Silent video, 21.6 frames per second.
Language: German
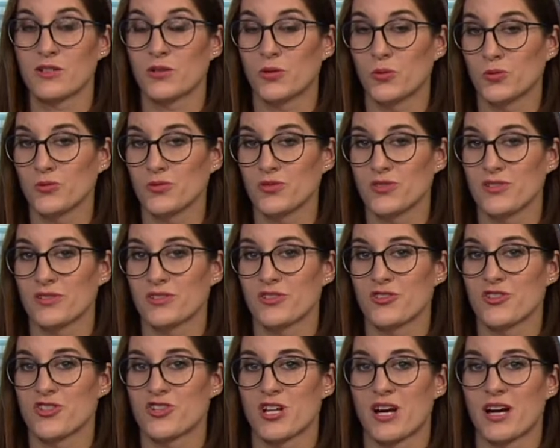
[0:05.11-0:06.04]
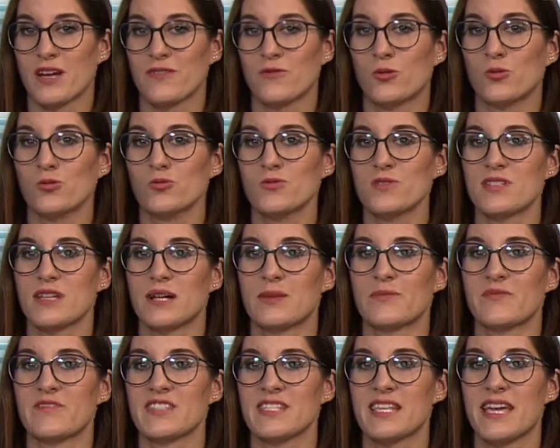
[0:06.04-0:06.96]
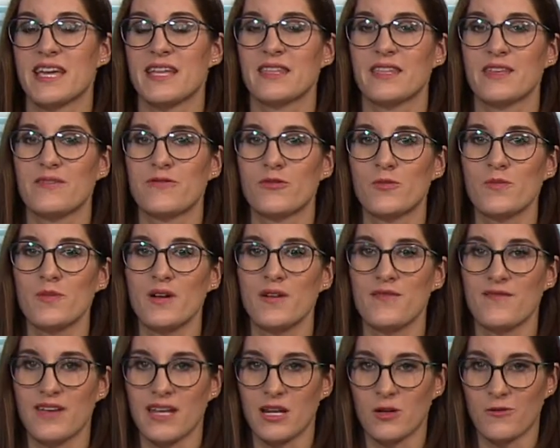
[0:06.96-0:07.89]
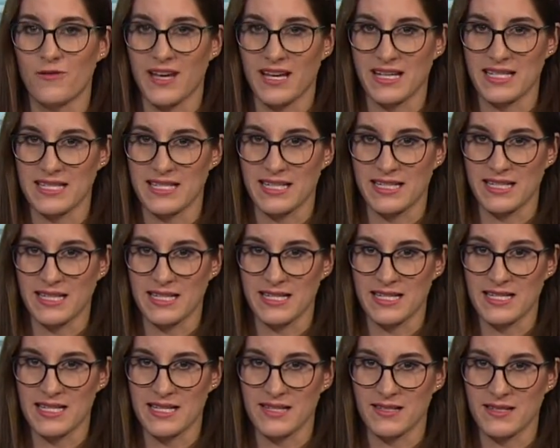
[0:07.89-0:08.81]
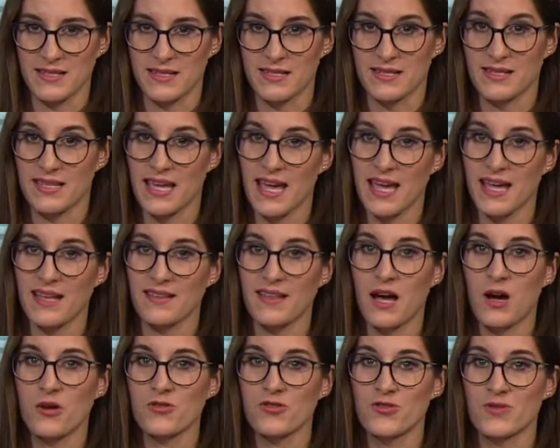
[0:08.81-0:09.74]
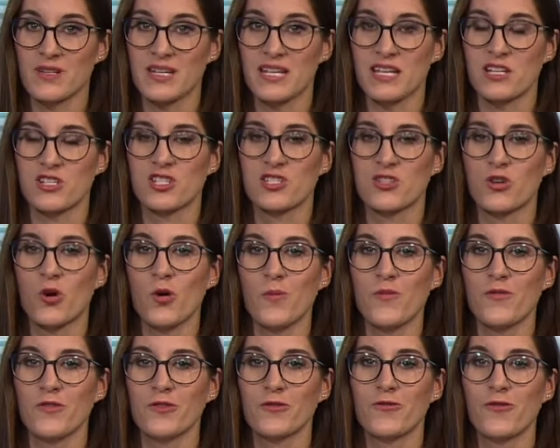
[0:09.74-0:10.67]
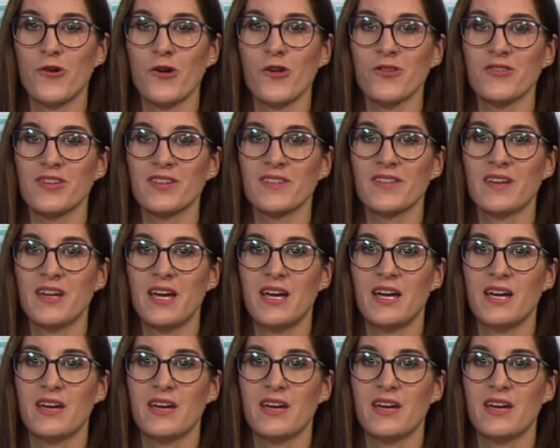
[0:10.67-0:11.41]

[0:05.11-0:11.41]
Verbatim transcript: Grund ein Stein, der unsanft das Ende vom Veloweg signalisiert. Der hat auch schon ein erstes Opfer gefordert.